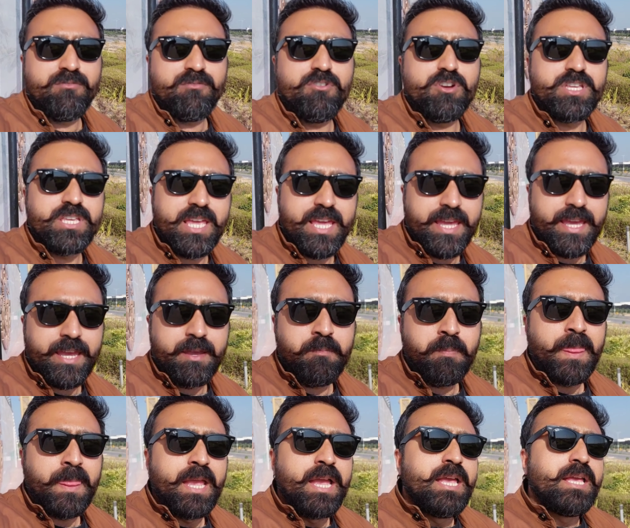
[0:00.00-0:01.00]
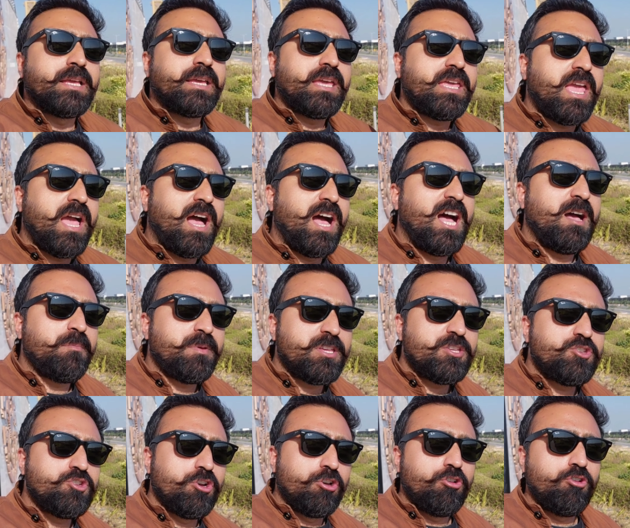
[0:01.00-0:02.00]
है वो ये है कि यहाँ पे
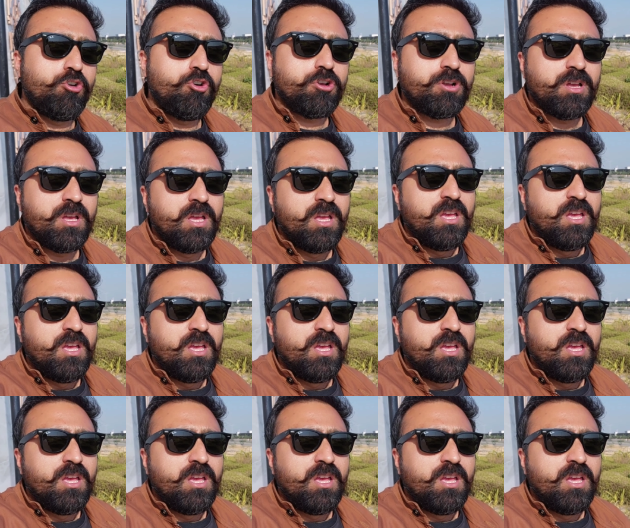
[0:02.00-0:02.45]
जो लोग